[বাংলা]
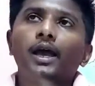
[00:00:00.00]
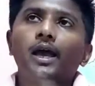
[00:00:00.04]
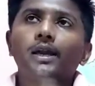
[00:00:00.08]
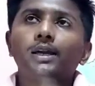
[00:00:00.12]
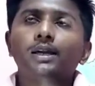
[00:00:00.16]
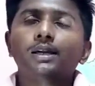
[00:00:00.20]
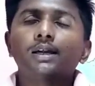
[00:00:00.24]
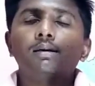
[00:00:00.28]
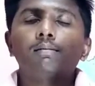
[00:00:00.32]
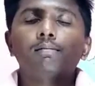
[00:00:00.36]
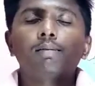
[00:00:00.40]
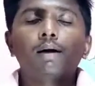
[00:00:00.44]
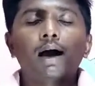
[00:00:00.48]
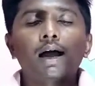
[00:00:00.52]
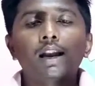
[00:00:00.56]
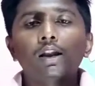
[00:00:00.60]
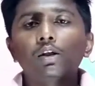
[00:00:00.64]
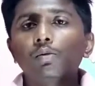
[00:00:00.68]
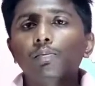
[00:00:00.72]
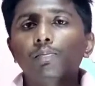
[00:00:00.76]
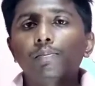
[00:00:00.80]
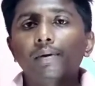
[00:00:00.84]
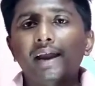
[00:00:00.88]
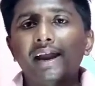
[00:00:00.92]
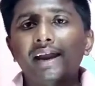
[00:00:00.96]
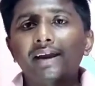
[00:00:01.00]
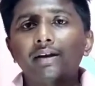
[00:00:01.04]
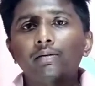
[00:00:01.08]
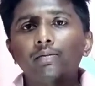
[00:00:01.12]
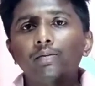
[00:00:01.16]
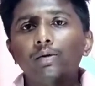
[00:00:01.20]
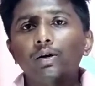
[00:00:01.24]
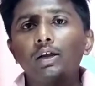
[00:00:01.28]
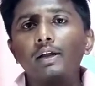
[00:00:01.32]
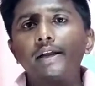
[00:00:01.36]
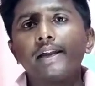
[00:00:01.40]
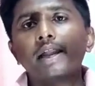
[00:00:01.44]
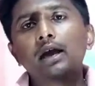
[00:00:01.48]
একটা ভালো ব্র্যান্ড
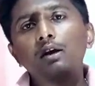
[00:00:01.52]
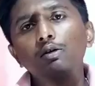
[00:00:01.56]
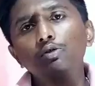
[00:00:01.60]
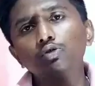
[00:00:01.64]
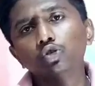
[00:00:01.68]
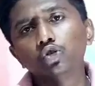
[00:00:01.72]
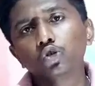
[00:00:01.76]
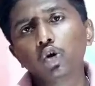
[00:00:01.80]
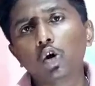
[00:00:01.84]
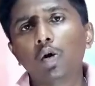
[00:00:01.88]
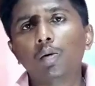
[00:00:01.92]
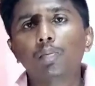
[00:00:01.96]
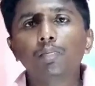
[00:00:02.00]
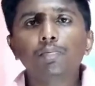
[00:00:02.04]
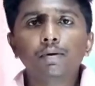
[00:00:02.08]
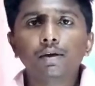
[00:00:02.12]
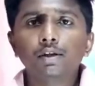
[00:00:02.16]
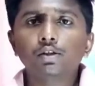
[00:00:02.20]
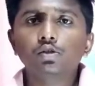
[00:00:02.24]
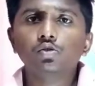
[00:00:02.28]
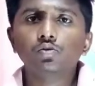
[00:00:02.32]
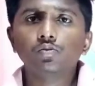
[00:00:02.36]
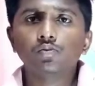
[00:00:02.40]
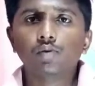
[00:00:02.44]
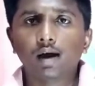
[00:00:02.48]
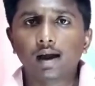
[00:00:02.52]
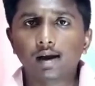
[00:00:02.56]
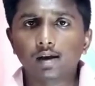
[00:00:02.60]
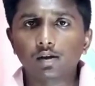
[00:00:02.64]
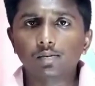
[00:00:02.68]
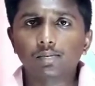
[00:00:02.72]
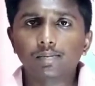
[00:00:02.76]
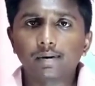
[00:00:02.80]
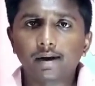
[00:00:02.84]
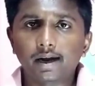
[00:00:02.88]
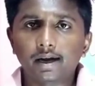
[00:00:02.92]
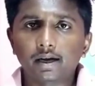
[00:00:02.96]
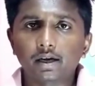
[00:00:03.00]
বলে না এখন সব কিন্তু ভালো
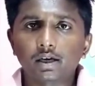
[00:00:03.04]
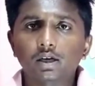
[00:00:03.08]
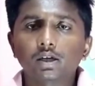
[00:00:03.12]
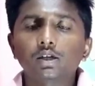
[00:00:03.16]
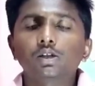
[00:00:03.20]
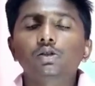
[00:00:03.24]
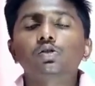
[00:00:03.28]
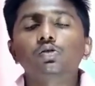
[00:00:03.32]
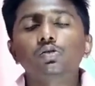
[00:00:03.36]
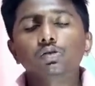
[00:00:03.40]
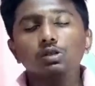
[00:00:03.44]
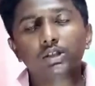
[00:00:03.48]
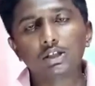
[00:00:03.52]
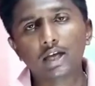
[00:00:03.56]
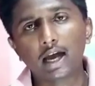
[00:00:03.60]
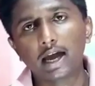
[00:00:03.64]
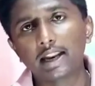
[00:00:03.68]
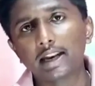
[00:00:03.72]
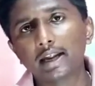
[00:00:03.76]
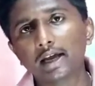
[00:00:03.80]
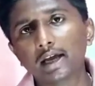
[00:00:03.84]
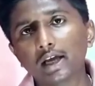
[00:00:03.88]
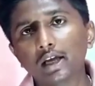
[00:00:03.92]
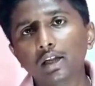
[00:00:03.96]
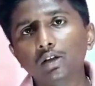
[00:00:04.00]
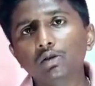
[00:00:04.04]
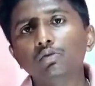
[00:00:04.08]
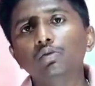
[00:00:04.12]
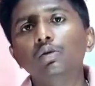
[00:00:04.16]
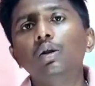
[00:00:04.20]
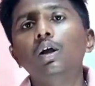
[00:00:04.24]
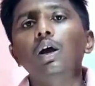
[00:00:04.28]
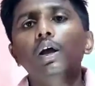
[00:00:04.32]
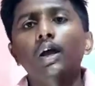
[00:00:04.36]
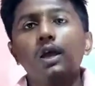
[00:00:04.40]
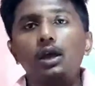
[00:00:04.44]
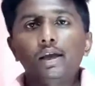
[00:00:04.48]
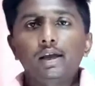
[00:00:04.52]
ব্র্যান্ড তো চায়না কিনুন
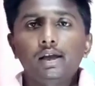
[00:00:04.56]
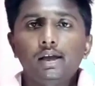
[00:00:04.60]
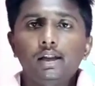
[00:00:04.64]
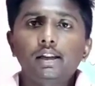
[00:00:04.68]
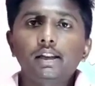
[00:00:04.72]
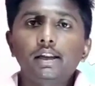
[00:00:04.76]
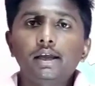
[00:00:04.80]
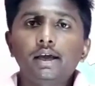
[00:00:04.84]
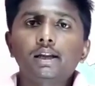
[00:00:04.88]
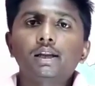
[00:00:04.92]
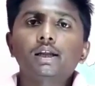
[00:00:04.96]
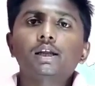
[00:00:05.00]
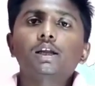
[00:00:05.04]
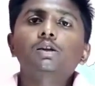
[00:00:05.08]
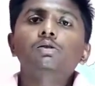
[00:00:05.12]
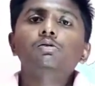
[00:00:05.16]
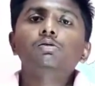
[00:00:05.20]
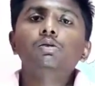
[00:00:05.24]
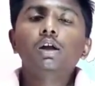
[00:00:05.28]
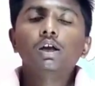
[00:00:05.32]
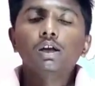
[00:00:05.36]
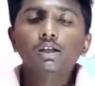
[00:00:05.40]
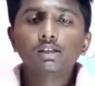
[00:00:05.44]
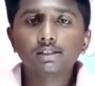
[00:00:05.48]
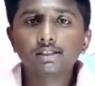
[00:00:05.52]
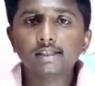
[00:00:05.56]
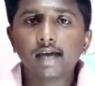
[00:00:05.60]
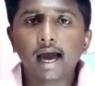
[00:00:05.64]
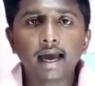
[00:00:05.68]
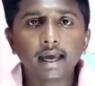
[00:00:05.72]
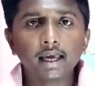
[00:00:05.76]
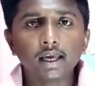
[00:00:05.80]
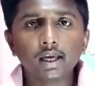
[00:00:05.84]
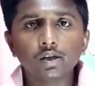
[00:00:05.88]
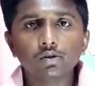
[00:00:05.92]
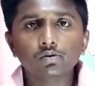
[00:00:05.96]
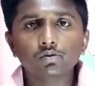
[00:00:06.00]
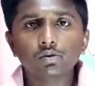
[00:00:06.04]
ইন্ডিয়ান কিনুন
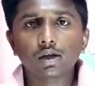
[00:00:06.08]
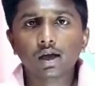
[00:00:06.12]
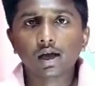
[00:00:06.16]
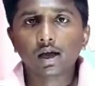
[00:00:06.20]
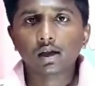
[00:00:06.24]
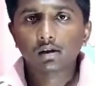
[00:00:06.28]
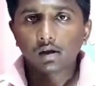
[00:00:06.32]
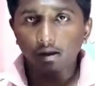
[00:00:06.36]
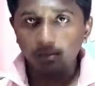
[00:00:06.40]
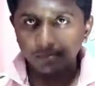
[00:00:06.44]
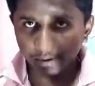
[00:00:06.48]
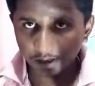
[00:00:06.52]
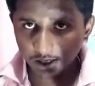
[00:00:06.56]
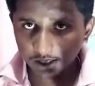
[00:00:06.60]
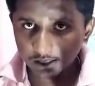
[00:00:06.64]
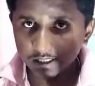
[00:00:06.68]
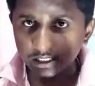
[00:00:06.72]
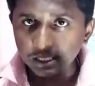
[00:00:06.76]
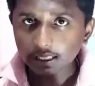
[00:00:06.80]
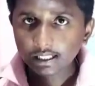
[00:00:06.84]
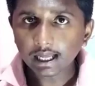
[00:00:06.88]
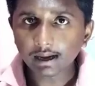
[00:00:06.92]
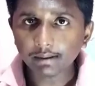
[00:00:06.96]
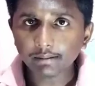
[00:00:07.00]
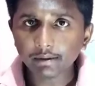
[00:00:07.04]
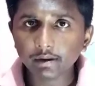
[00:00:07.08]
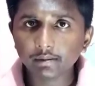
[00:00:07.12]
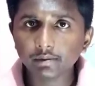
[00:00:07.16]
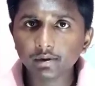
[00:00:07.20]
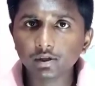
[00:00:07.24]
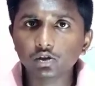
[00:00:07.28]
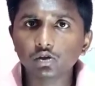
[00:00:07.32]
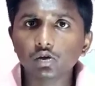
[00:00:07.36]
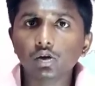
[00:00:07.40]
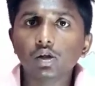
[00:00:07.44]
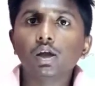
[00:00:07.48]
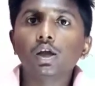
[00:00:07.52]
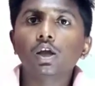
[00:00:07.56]
যাই কিনুন না কেন আপনার যে দামের
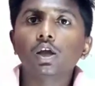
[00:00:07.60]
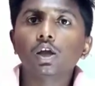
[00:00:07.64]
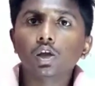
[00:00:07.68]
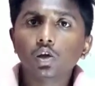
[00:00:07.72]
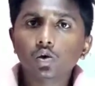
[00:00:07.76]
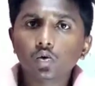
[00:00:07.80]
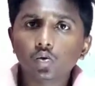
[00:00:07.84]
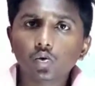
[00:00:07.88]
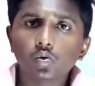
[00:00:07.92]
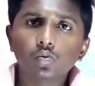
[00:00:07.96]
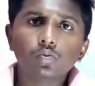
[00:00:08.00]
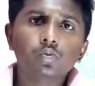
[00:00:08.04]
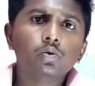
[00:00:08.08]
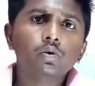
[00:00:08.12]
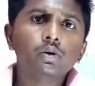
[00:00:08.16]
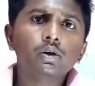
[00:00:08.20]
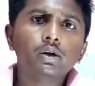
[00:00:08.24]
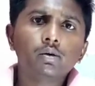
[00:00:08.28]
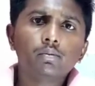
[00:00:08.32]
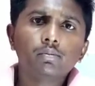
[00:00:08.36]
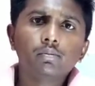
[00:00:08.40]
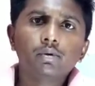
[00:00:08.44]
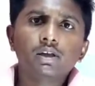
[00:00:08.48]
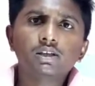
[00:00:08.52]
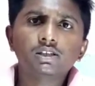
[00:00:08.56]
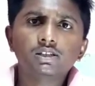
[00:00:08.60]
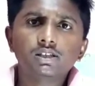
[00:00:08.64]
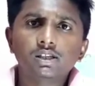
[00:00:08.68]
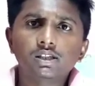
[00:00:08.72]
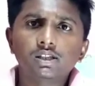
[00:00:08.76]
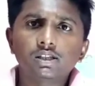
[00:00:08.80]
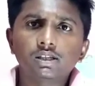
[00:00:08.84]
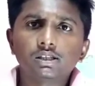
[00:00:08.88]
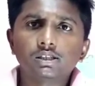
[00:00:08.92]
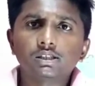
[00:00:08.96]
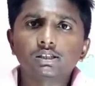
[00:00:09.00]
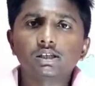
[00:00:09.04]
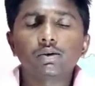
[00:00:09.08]
ভেতরে কোন ফোনটা বেস্ট
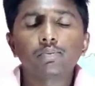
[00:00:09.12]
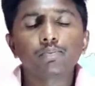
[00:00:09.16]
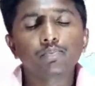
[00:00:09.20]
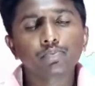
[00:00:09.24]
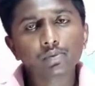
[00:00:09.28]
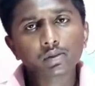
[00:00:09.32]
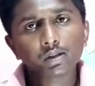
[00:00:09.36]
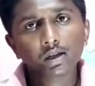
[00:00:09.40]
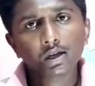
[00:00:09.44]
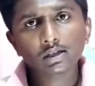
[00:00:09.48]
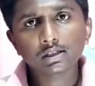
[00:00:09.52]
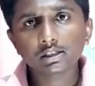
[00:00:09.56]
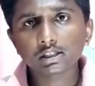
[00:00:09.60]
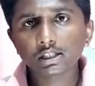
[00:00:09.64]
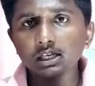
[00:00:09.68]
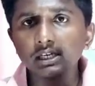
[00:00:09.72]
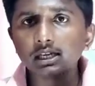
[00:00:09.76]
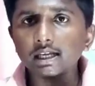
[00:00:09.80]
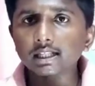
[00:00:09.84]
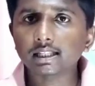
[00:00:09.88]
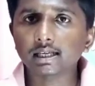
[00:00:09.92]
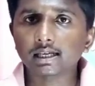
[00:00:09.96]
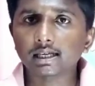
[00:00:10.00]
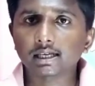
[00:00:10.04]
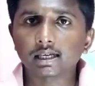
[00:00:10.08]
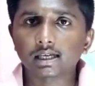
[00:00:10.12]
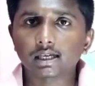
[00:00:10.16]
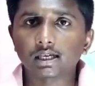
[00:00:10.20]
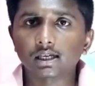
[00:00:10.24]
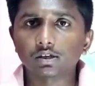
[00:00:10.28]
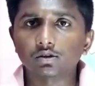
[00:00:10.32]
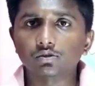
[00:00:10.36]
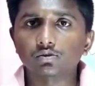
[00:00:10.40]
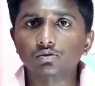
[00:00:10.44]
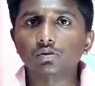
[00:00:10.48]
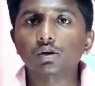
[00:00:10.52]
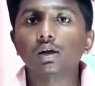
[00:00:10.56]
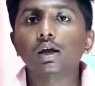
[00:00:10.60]
দিচ্ছে সেটা দেখে
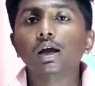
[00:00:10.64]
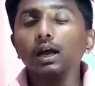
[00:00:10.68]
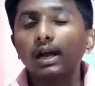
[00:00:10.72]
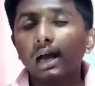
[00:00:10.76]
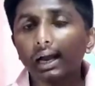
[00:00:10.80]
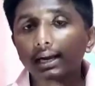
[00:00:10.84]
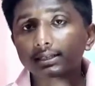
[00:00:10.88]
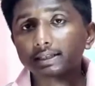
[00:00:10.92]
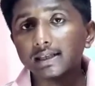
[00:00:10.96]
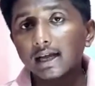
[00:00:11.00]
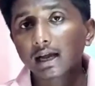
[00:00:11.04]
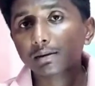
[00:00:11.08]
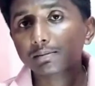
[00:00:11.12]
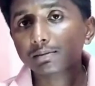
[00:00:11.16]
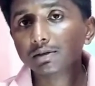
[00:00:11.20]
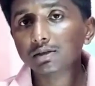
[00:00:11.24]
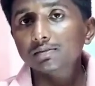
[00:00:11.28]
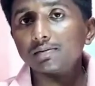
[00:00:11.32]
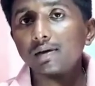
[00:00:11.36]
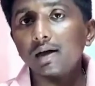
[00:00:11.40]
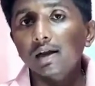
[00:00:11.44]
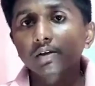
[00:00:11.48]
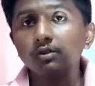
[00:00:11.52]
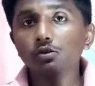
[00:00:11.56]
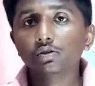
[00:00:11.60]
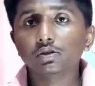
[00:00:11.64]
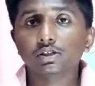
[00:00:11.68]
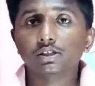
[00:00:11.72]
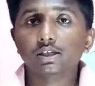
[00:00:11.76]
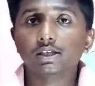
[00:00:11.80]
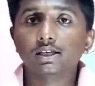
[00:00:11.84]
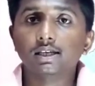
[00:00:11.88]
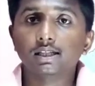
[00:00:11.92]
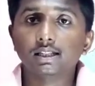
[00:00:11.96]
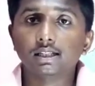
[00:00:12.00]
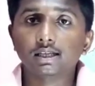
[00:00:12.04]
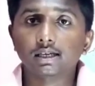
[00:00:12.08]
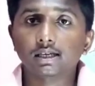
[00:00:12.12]
কিনুন কার সার্ভিস ভালো
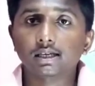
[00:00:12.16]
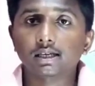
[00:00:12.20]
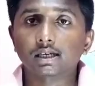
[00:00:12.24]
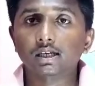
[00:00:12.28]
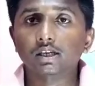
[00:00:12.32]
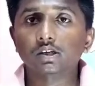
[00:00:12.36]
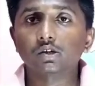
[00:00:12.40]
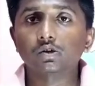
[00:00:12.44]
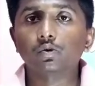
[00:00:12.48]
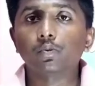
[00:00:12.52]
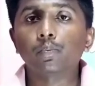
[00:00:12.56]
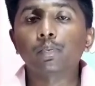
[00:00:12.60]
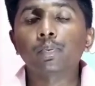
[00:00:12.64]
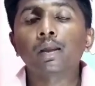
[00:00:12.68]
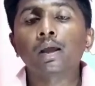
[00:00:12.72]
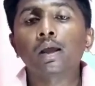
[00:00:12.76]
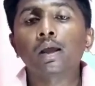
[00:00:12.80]
সেটা দেখে কিনুন